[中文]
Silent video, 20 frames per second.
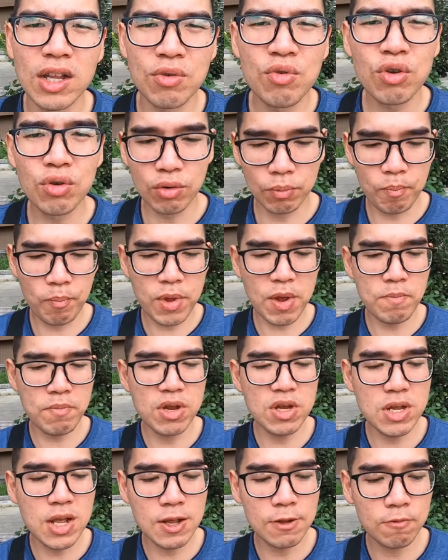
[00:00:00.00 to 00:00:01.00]
的，因为面
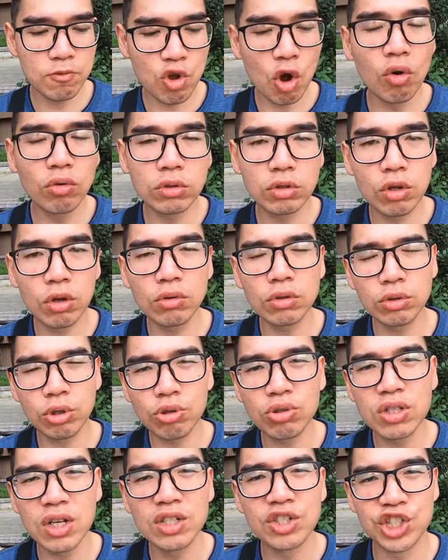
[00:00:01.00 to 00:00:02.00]
皮都都
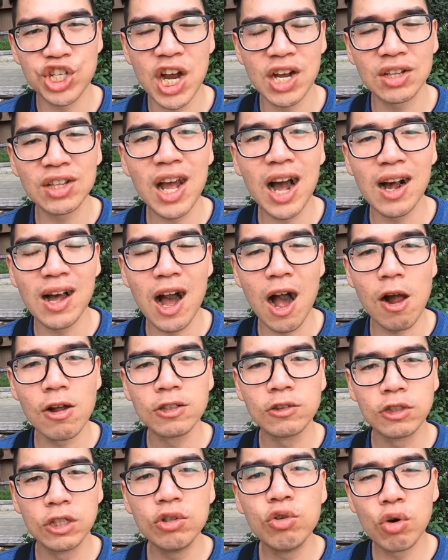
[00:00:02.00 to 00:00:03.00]
都是很强大啊。
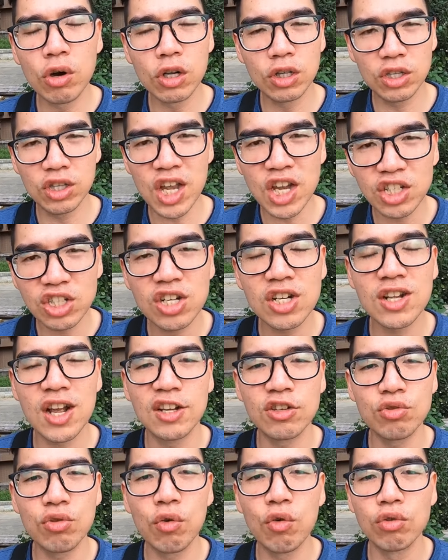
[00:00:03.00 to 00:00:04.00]
而如果内馅
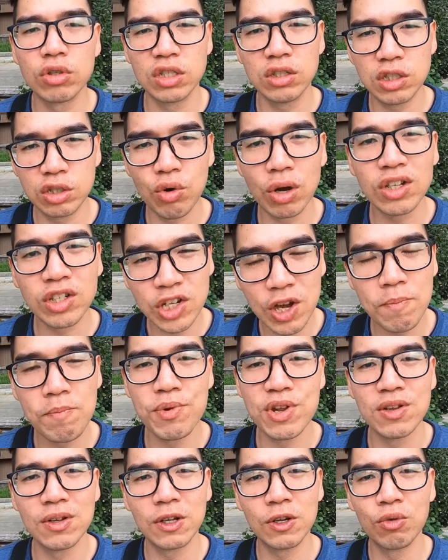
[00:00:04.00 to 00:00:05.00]
来说，我是喜欢馅
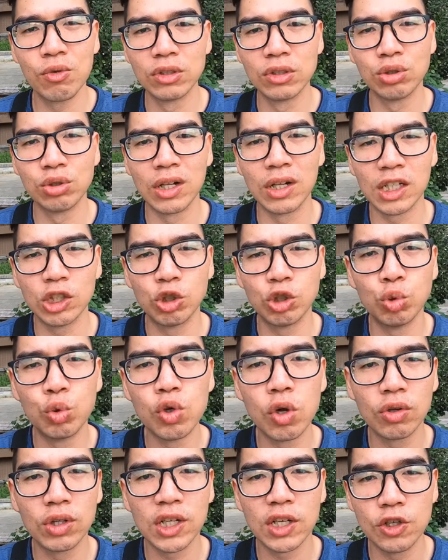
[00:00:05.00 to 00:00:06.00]
饼，因为我喜欢那个
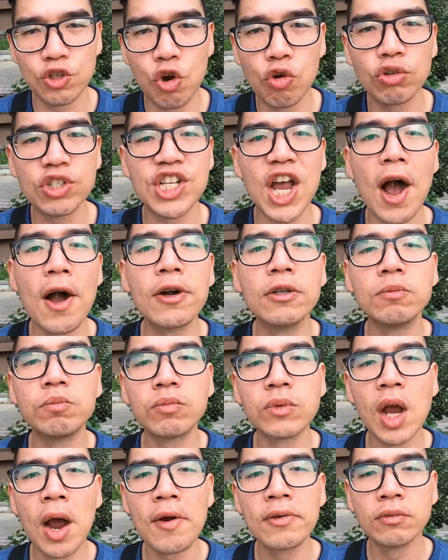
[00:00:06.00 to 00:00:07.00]
猪肉那个油香。
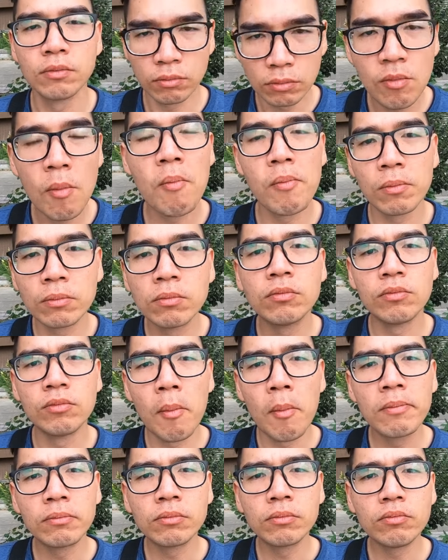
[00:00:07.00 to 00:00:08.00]
所以如果
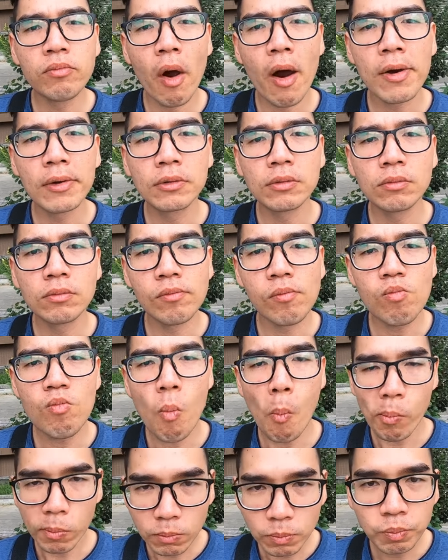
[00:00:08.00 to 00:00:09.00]
喜欢吃有
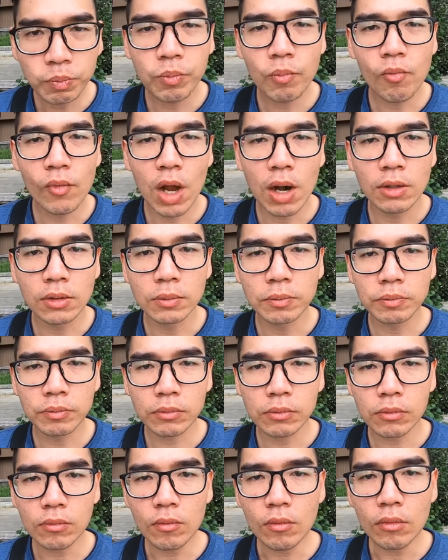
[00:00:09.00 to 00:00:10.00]
馅的，就吃馅
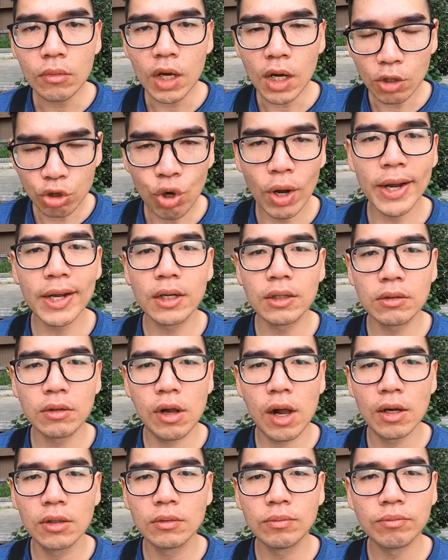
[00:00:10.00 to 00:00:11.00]
饼。对。如
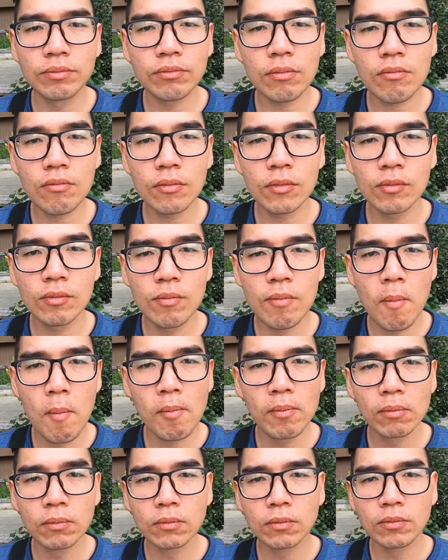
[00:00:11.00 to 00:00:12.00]
果喜欢吃面
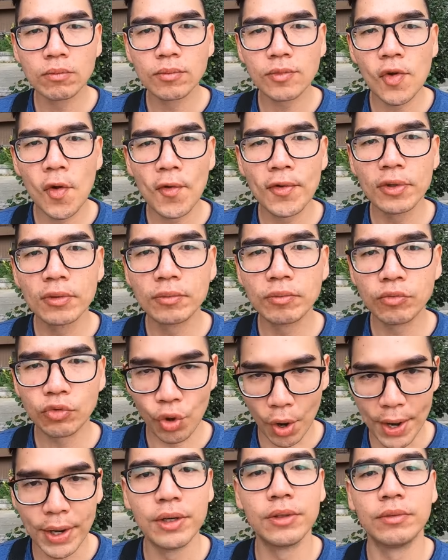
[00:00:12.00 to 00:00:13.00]
香的，三个都可以。
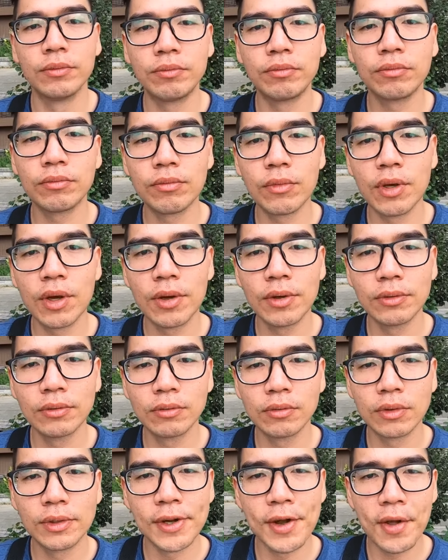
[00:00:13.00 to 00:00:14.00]
对。好，那我
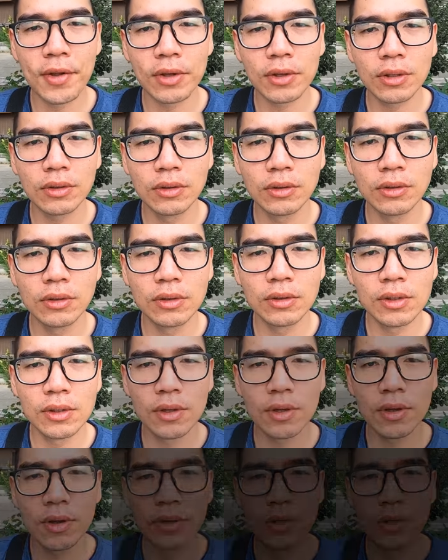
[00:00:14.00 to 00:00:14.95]
们等下继续车上结论